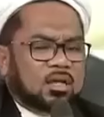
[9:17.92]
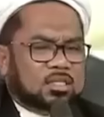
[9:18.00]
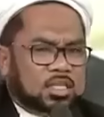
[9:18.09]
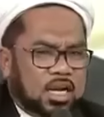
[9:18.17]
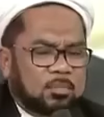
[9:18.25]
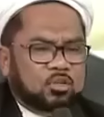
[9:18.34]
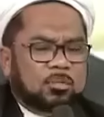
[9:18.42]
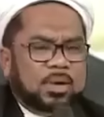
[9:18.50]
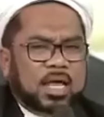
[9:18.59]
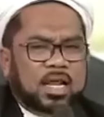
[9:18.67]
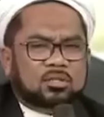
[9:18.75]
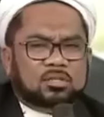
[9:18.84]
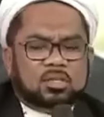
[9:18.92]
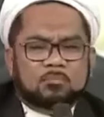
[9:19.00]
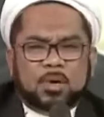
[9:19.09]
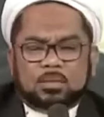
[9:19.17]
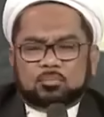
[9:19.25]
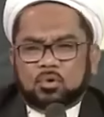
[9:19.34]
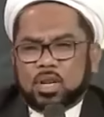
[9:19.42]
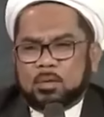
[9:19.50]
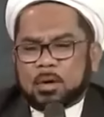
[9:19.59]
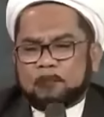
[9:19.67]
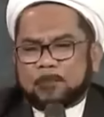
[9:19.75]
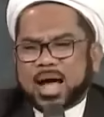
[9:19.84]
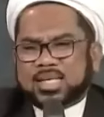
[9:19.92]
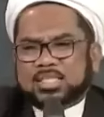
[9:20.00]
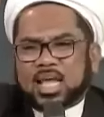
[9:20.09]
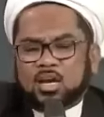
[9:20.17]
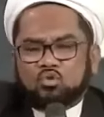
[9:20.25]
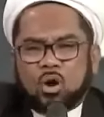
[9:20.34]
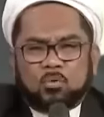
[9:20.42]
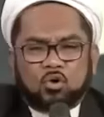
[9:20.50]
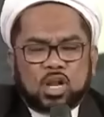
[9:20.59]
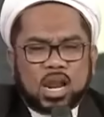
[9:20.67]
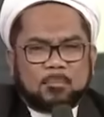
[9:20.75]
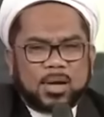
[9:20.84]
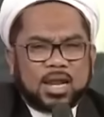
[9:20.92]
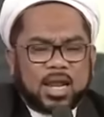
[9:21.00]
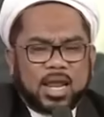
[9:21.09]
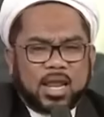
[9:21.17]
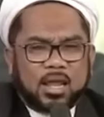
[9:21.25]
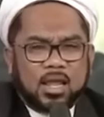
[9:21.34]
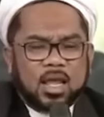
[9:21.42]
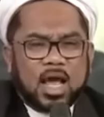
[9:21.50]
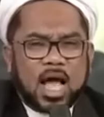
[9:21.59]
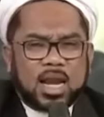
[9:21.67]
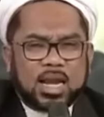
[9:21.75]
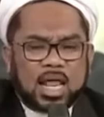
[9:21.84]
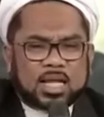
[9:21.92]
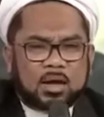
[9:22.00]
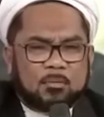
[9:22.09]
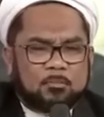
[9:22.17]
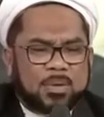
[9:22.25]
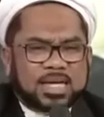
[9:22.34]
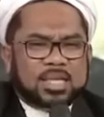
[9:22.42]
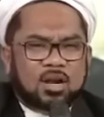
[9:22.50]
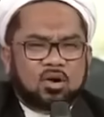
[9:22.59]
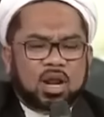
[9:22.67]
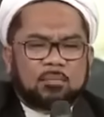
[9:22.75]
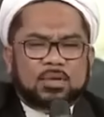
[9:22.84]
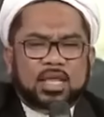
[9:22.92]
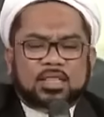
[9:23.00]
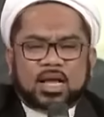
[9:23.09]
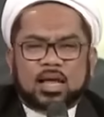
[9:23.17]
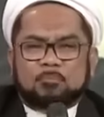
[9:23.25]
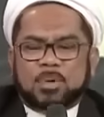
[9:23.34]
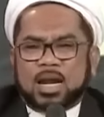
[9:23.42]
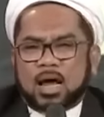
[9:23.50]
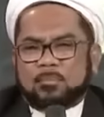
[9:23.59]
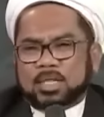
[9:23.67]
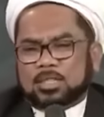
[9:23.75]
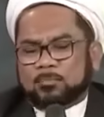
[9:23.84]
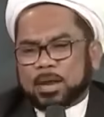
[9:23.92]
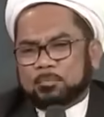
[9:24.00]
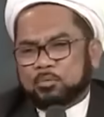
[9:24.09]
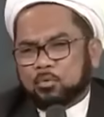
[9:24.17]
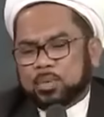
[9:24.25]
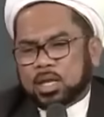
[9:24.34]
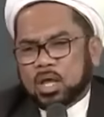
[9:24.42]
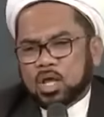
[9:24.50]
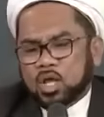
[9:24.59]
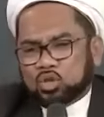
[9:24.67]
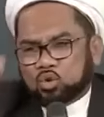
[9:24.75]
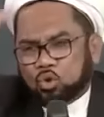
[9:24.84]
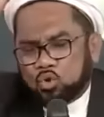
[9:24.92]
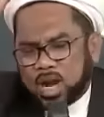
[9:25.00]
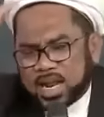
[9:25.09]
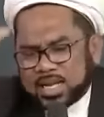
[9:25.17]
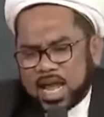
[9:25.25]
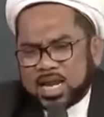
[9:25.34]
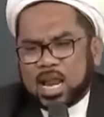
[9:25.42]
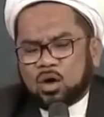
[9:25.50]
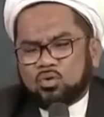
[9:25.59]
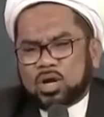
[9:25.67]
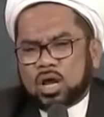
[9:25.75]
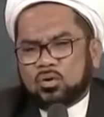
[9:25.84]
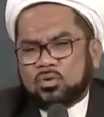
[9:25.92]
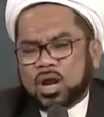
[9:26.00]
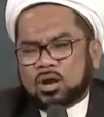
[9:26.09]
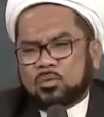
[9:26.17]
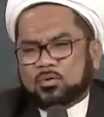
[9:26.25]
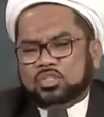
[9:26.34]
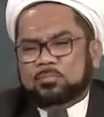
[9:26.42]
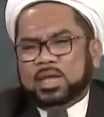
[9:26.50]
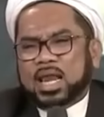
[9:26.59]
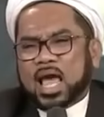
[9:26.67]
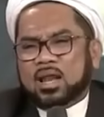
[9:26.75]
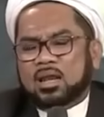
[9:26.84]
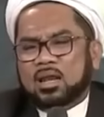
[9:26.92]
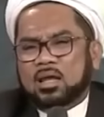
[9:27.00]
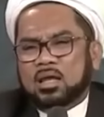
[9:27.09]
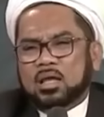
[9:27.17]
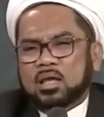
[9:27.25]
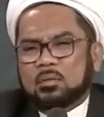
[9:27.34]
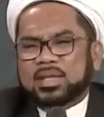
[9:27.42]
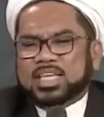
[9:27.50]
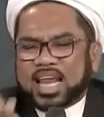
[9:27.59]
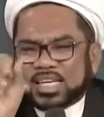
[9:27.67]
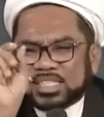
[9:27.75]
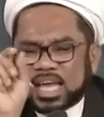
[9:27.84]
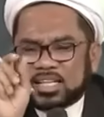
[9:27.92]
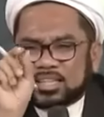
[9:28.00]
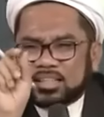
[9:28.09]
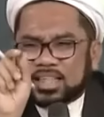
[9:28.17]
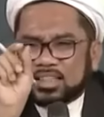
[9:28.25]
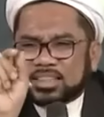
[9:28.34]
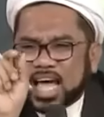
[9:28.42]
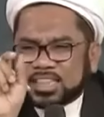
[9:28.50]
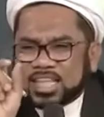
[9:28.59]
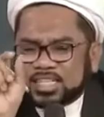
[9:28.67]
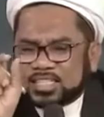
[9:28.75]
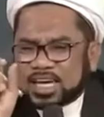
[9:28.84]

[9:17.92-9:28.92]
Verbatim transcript: 1945 pasal 28E adalah kebebasan orang menyatakan pendapat depan publik. Turunannya adalah Undang-Undang Nomor 9 menjelaskan tentang tata